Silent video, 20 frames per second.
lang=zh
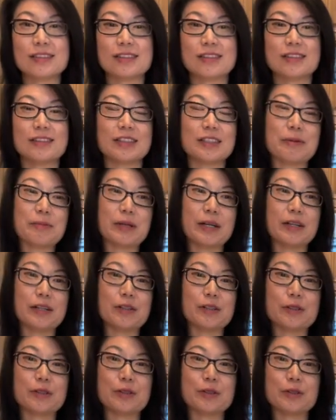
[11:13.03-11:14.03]
我的朋
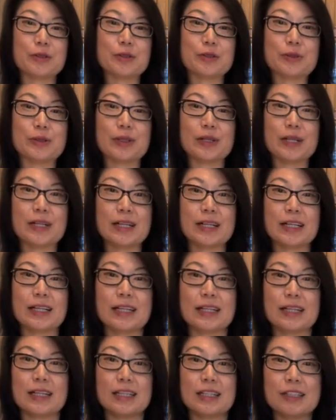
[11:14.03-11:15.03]
友说：“